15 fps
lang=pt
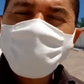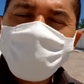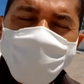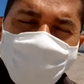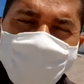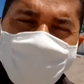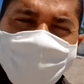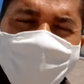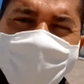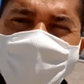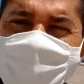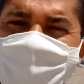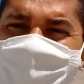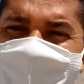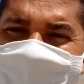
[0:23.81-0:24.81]
Todas
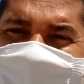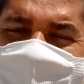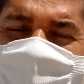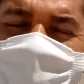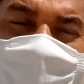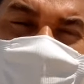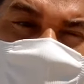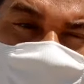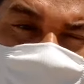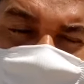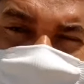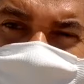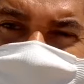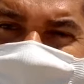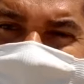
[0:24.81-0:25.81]
elas durante o
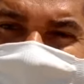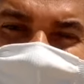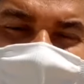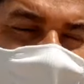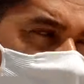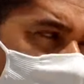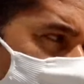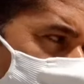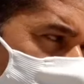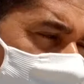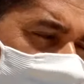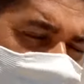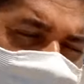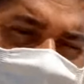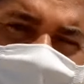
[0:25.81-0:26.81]
dia, a última
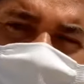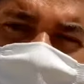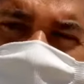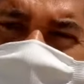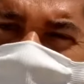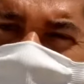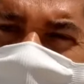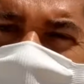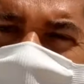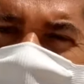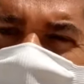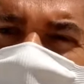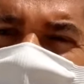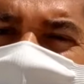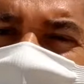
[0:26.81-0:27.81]
aqui agora há pouco,
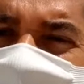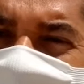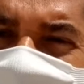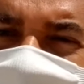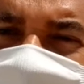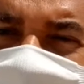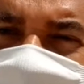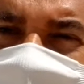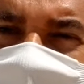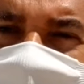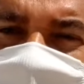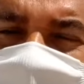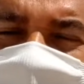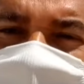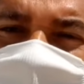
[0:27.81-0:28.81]
essa
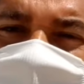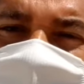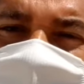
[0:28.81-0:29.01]
semana,